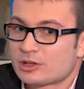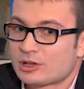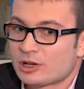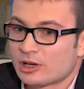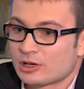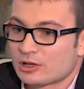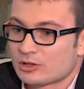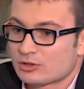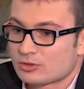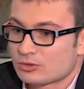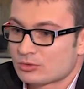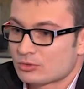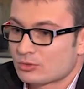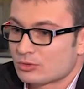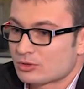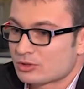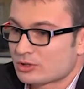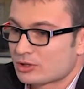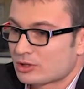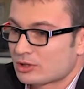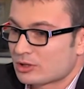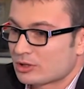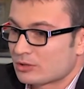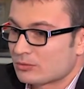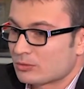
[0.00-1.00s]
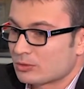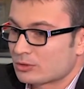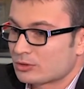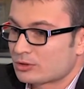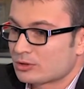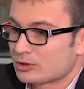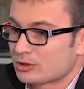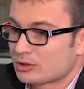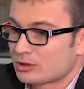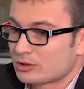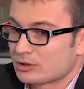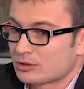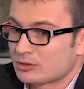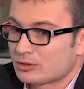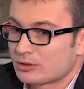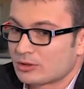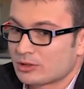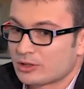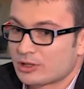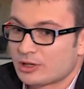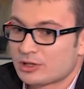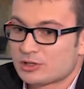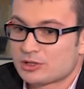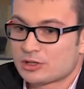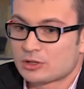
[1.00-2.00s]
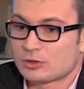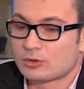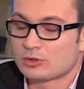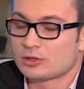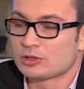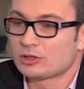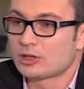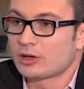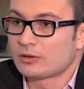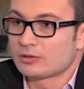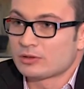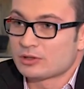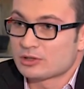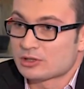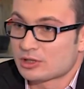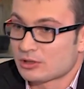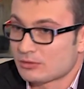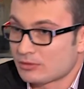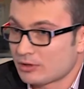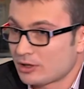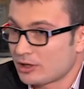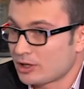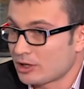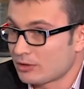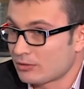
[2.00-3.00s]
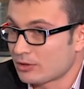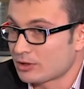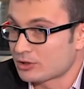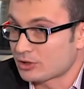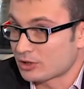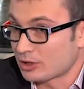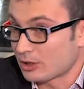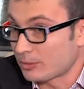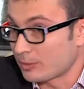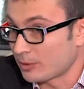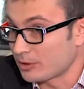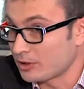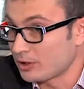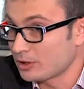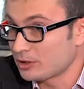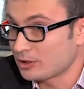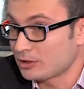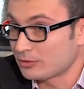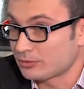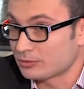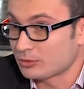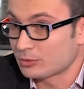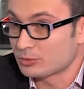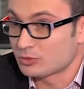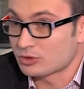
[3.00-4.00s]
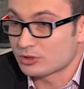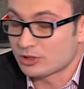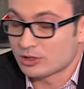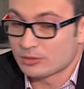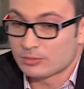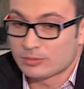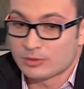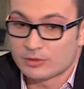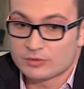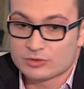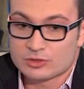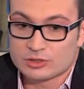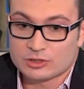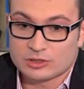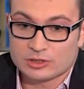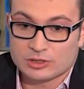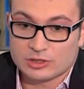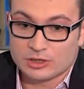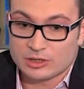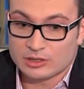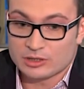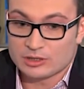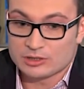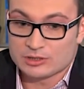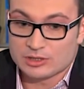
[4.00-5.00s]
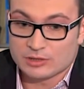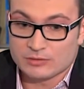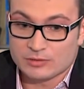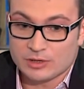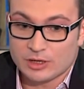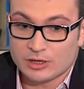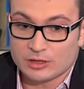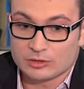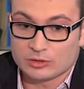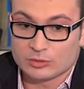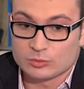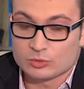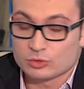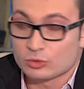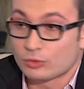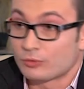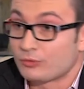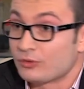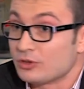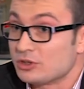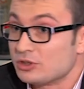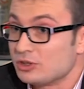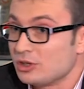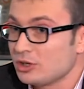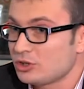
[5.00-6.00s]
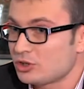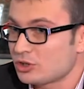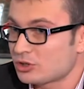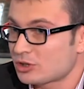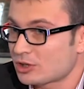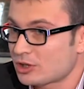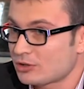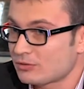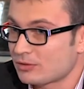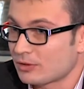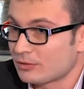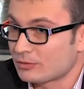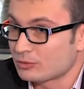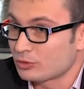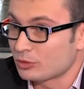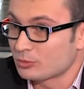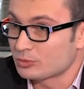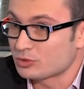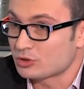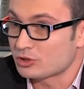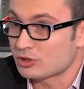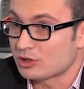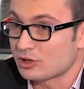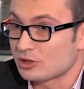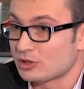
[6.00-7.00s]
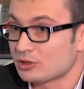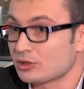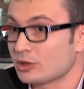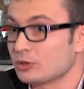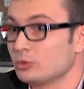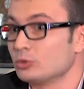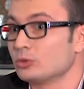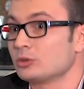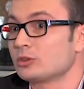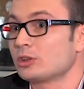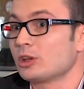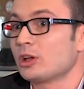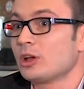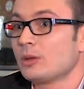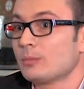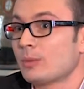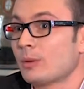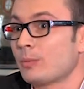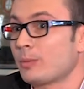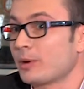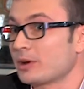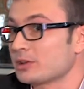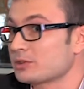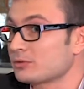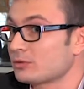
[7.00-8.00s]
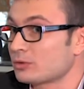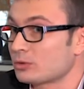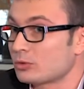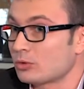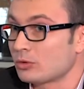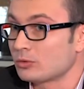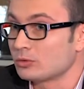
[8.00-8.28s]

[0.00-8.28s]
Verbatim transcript: радикально, с другой стороны. Вот э, анализируя недавние заявления ваших оппонентов, в том числе и бывших, они заявляли о том, что физически вам в том числе не дадут попасть в